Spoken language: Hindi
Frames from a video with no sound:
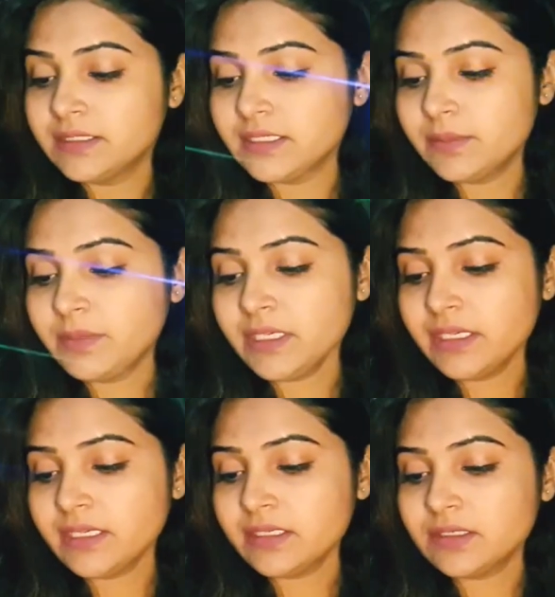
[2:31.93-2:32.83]
ये भी
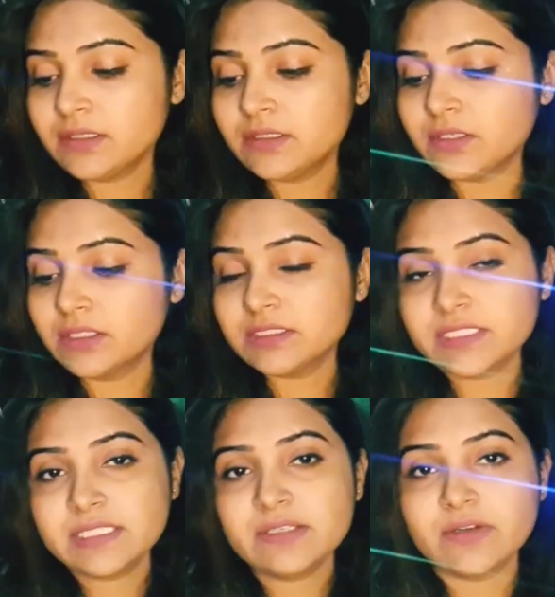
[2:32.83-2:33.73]
एक नॉन
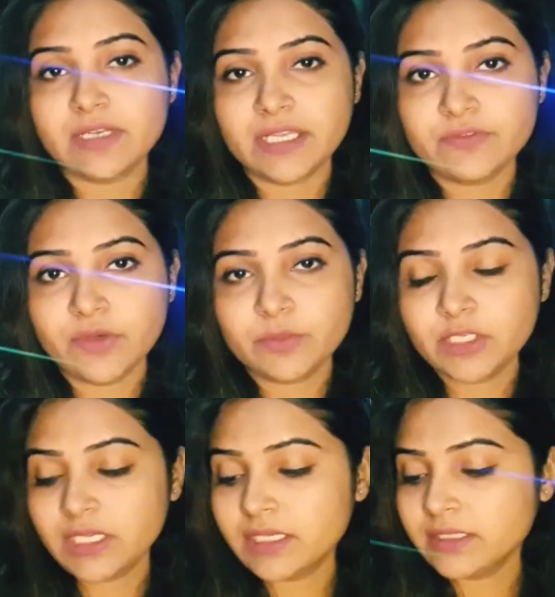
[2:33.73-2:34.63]
ग्रीसी और लाइट
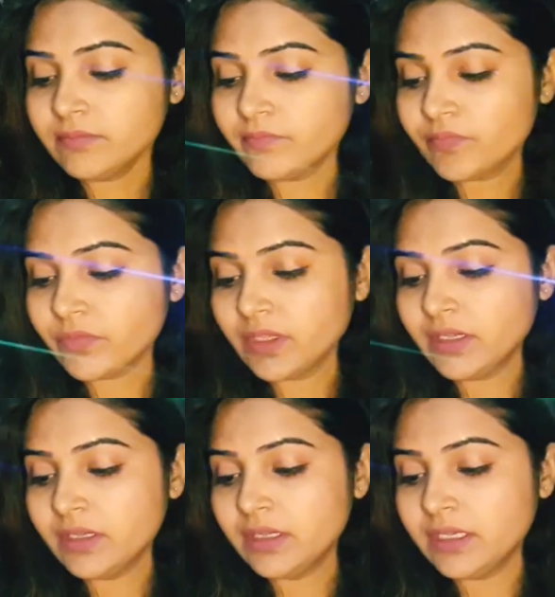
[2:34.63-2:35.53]
फार्मूला है
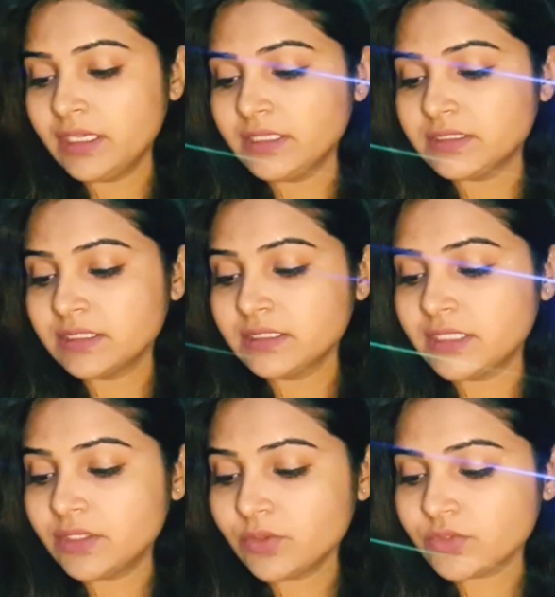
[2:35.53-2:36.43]
इंडियन
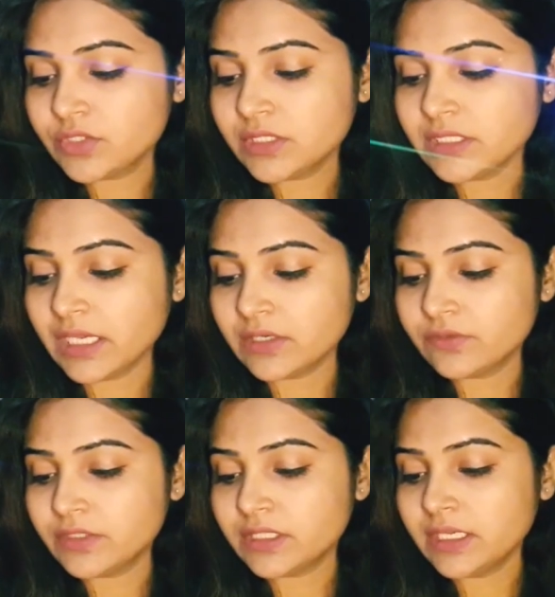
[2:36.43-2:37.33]
कीनो ट्री
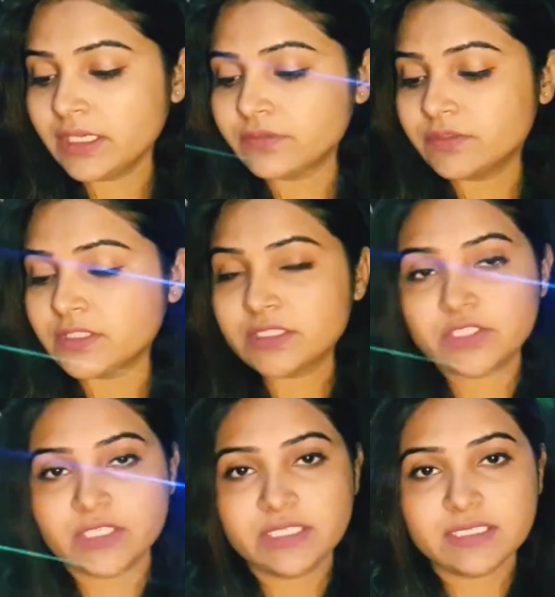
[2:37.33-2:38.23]
एलोवेरा एंड विंटर
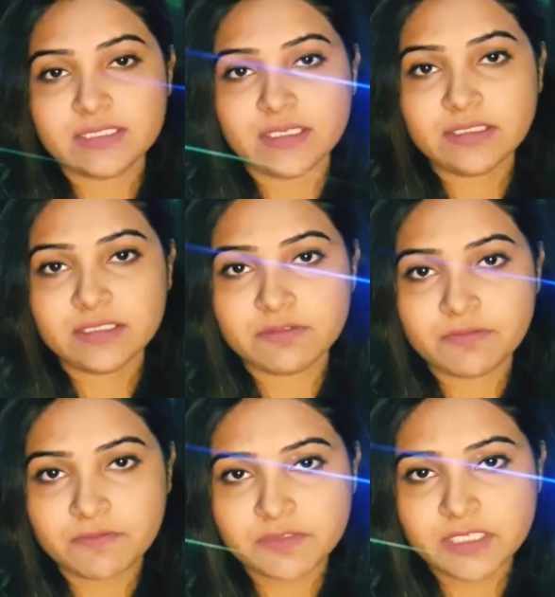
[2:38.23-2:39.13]
चेरी के साथ ये
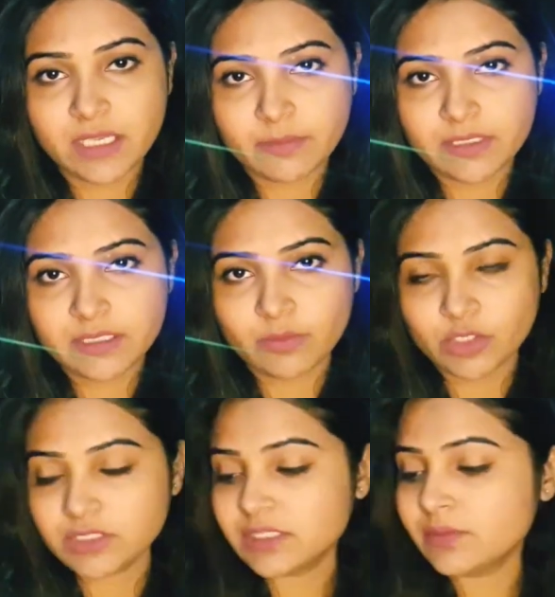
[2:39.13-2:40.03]
50 एम की
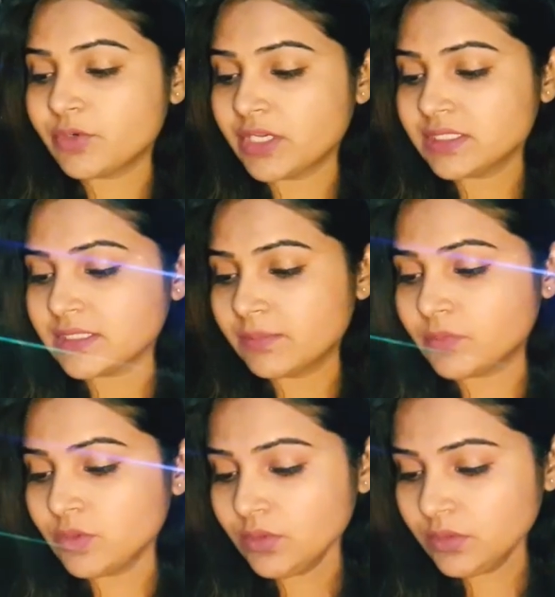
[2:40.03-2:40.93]
बॉटल की प्राइस
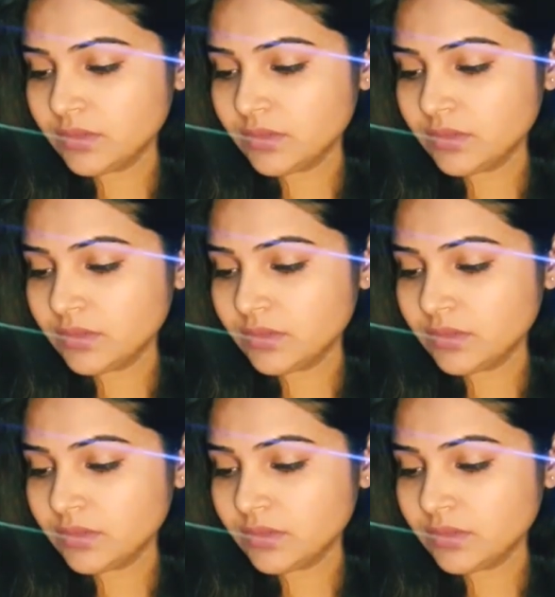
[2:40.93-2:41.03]
आपको